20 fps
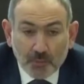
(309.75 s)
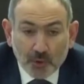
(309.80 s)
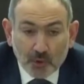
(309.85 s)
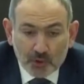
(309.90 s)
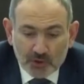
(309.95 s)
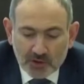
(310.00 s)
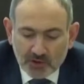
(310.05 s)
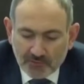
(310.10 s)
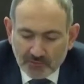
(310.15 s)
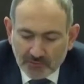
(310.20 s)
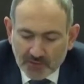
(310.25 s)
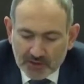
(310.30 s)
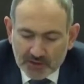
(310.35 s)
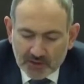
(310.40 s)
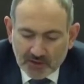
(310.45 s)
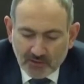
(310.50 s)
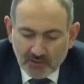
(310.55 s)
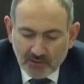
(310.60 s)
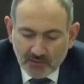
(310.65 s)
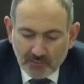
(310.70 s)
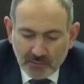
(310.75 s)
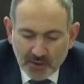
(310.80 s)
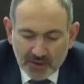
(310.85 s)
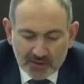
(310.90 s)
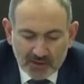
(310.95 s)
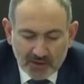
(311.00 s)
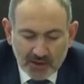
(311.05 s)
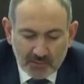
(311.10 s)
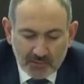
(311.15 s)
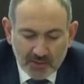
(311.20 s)
против вызовов
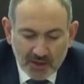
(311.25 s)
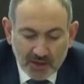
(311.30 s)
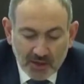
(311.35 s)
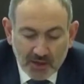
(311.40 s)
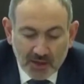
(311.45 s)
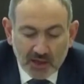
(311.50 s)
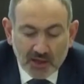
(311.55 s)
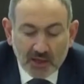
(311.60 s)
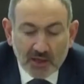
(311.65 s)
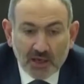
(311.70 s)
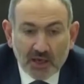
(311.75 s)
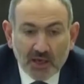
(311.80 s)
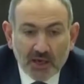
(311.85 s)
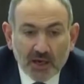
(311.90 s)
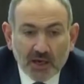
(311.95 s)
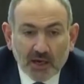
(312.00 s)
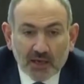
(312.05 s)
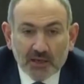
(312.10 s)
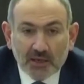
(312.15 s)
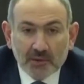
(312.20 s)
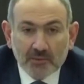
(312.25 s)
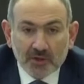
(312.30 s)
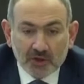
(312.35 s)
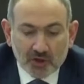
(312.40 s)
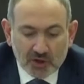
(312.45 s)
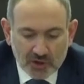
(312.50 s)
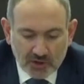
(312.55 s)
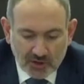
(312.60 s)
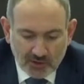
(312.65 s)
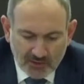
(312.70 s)
пандемии и
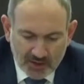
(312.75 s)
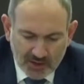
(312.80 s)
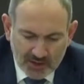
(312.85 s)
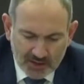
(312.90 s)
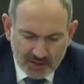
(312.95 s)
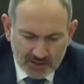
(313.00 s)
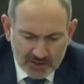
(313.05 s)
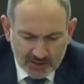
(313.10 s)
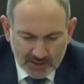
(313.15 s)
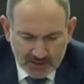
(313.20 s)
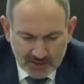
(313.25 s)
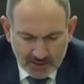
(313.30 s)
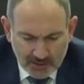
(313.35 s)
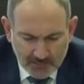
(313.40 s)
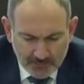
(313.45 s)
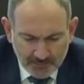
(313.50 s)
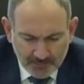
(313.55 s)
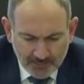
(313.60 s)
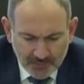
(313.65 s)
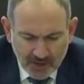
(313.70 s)
экономического кризиса.